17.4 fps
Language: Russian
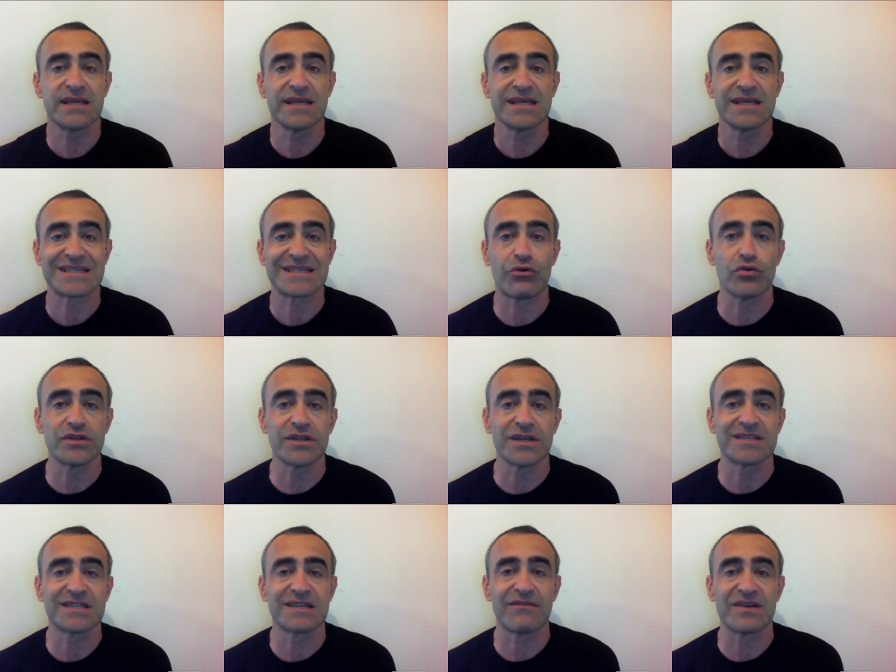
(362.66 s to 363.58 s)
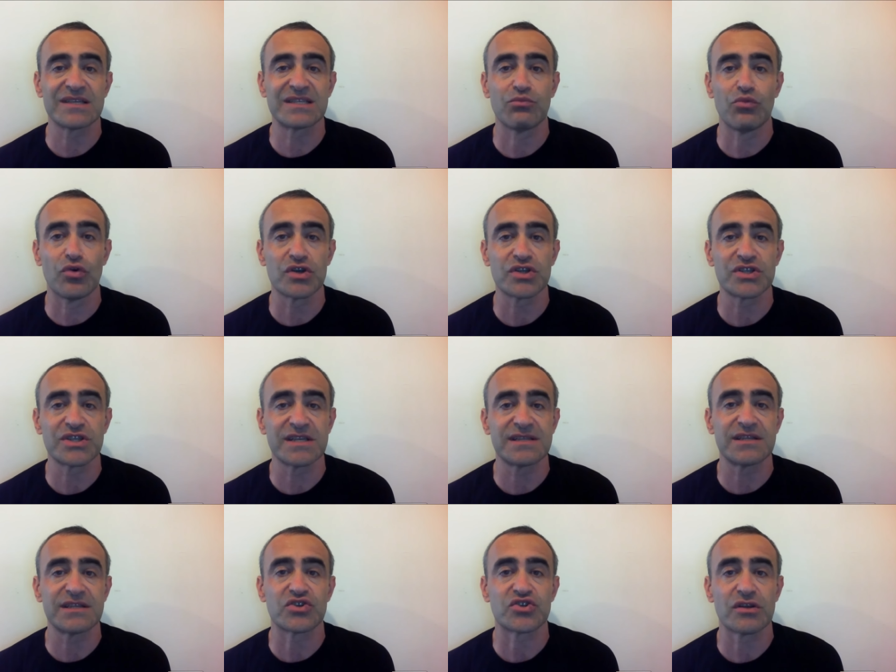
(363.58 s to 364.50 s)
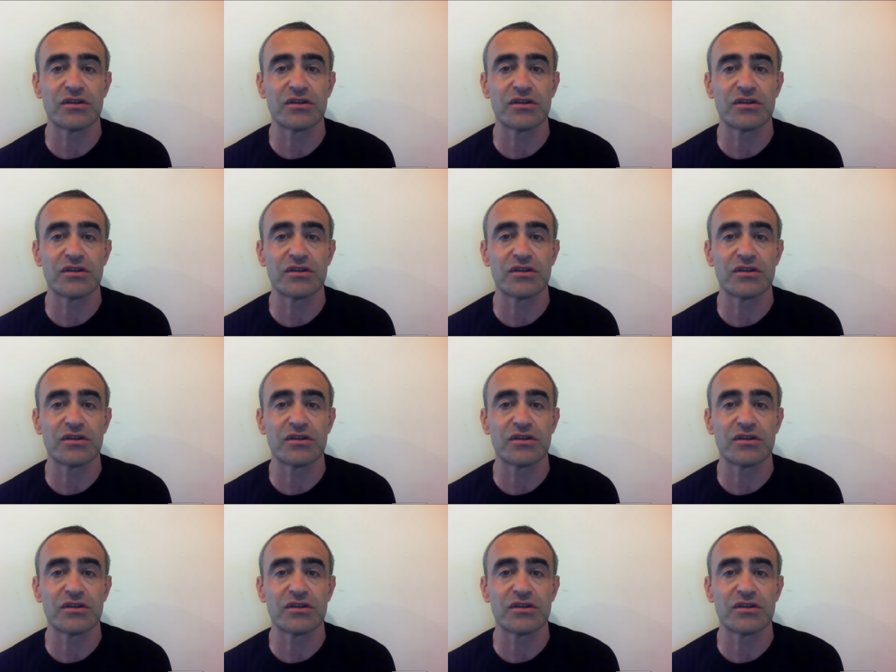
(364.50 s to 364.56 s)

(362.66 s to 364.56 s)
И здесь сходятся возможности,